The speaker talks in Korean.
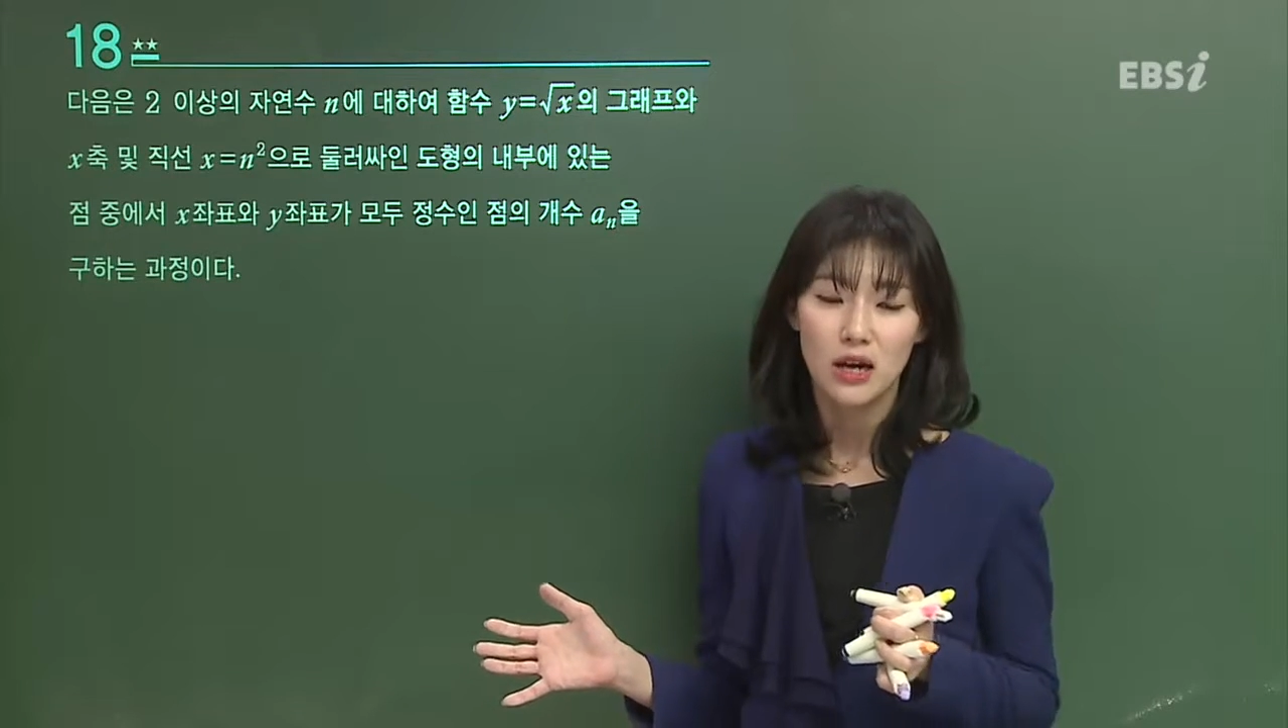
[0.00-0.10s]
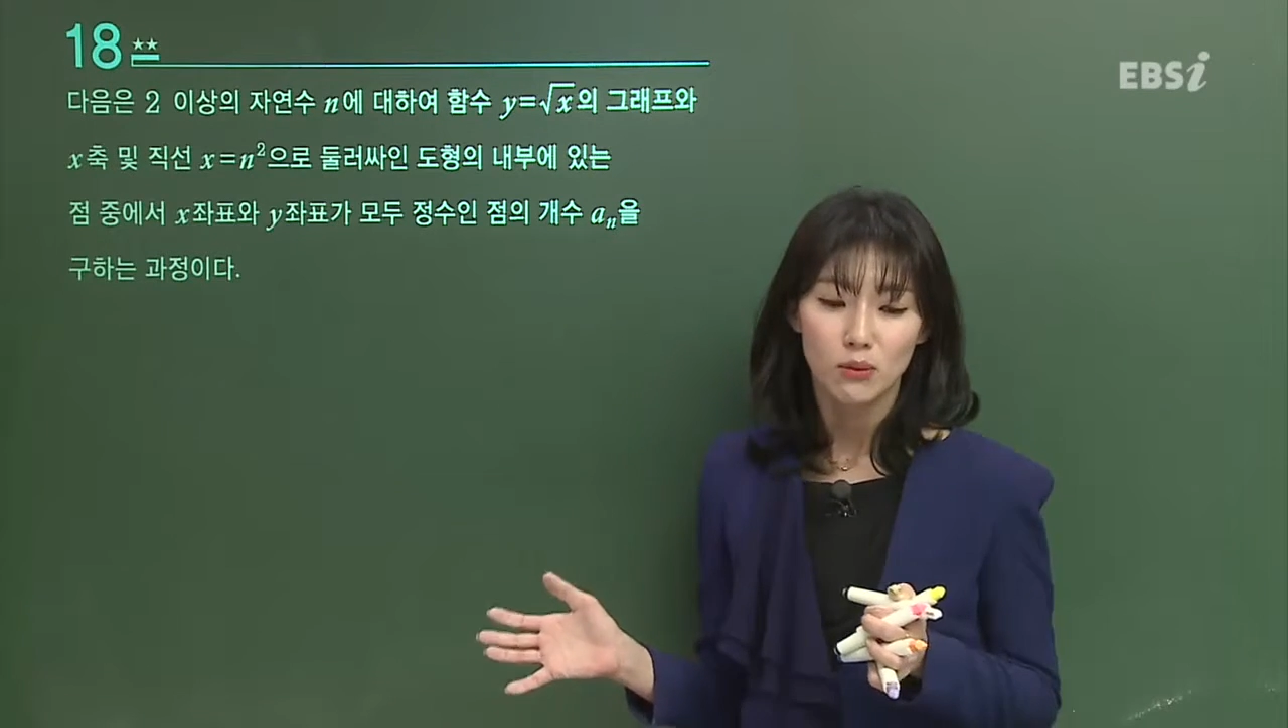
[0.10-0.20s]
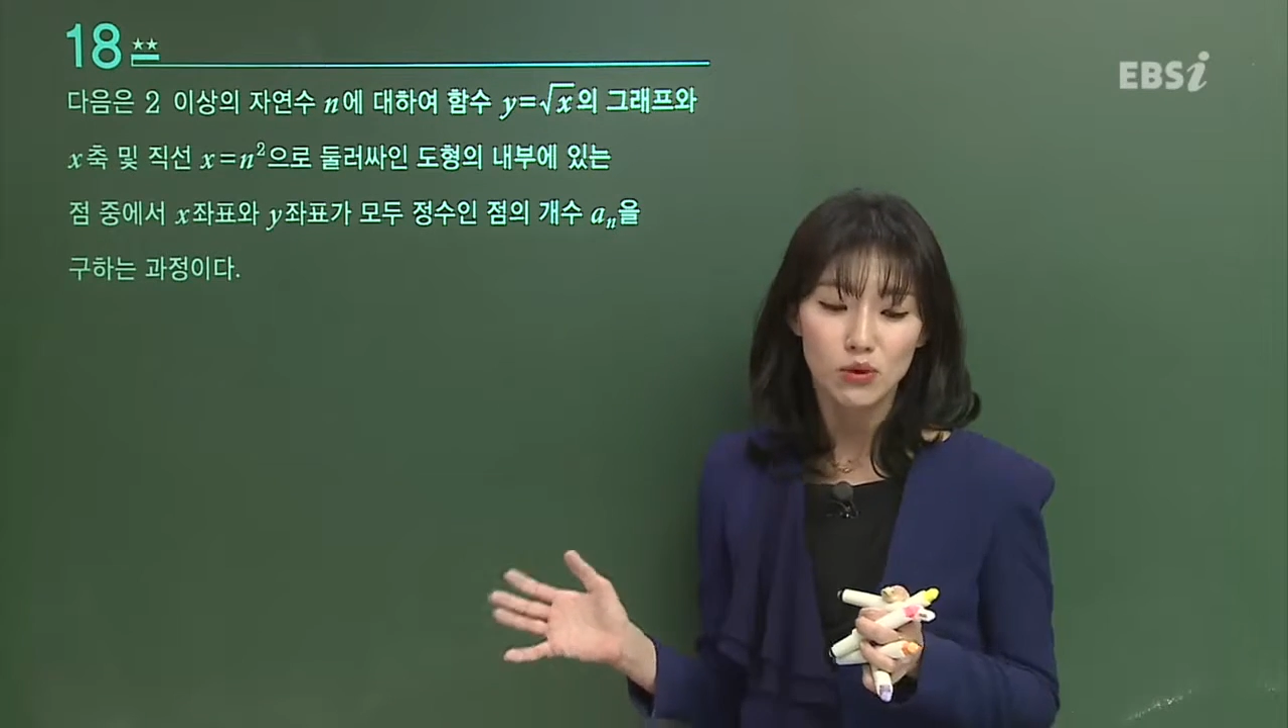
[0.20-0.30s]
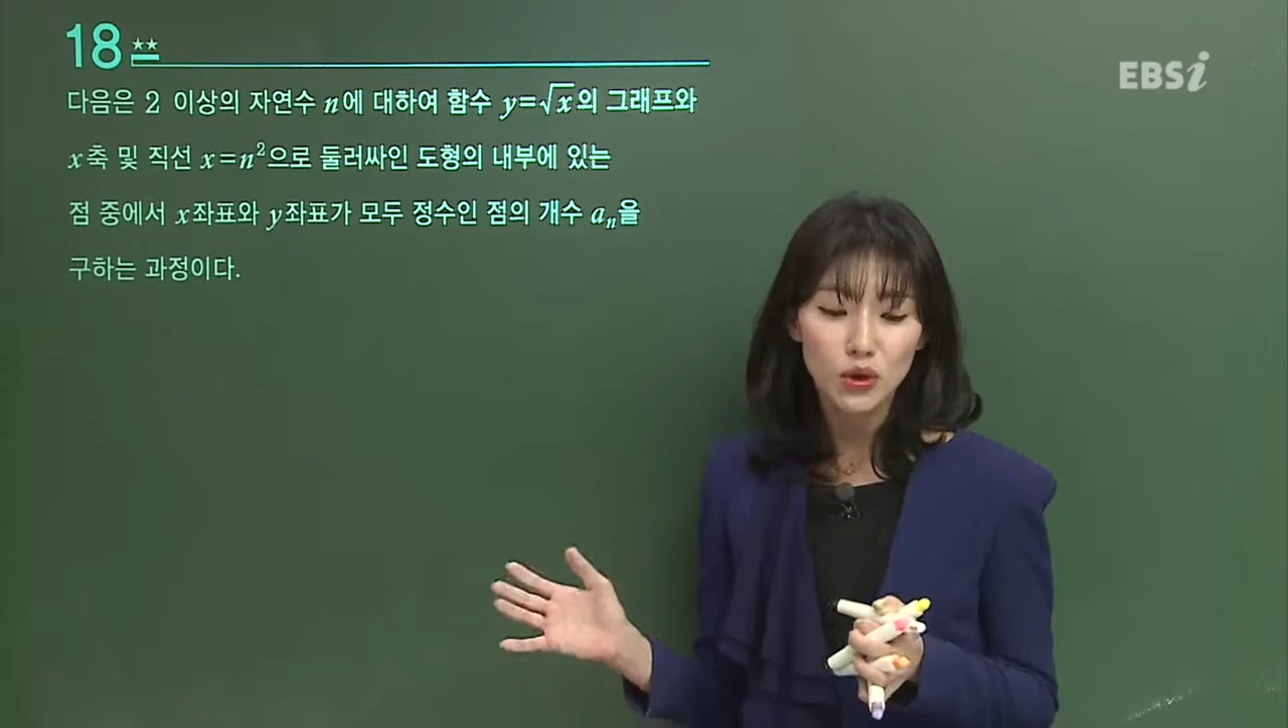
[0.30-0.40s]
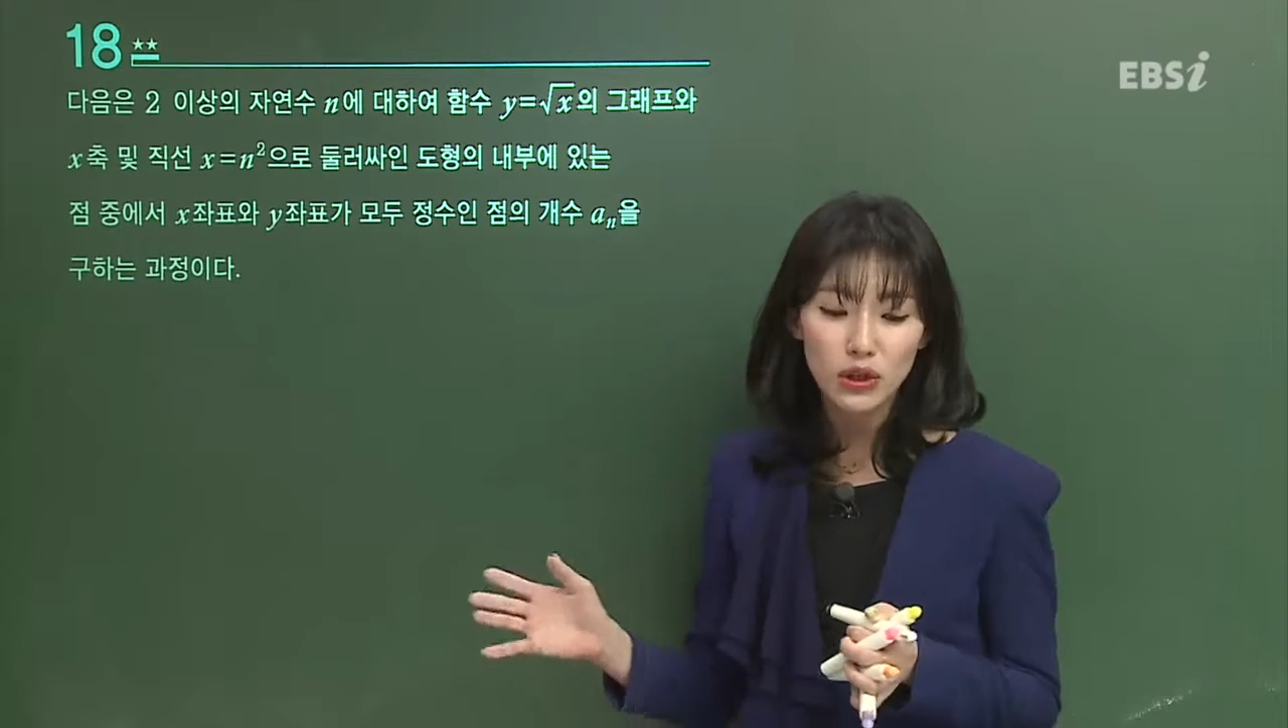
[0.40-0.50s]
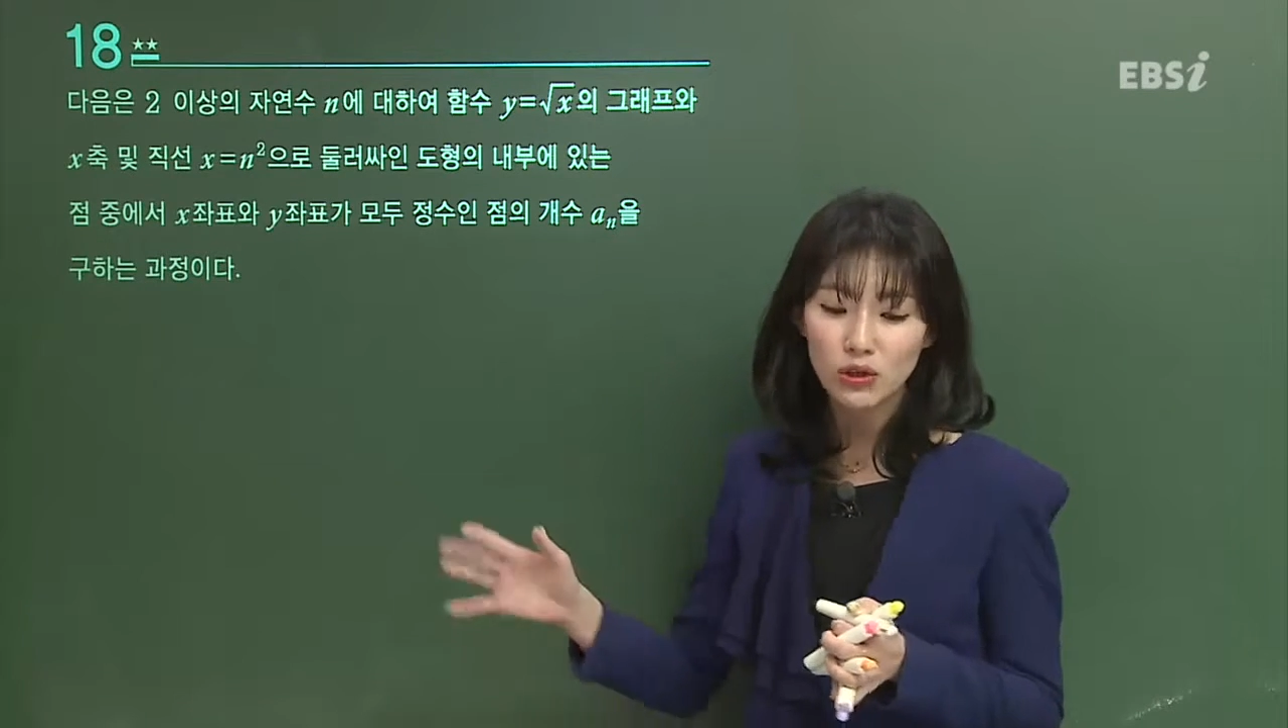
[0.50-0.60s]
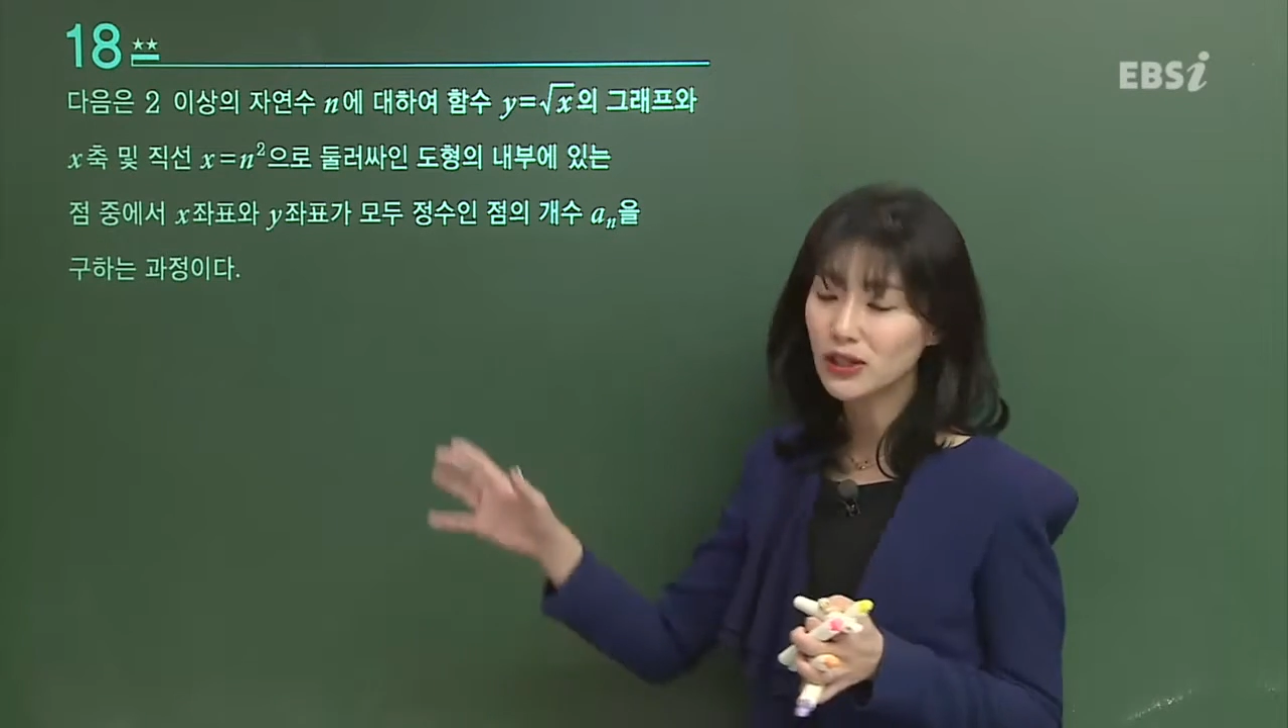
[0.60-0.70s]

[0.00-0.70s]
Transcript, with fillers: 물론 이걸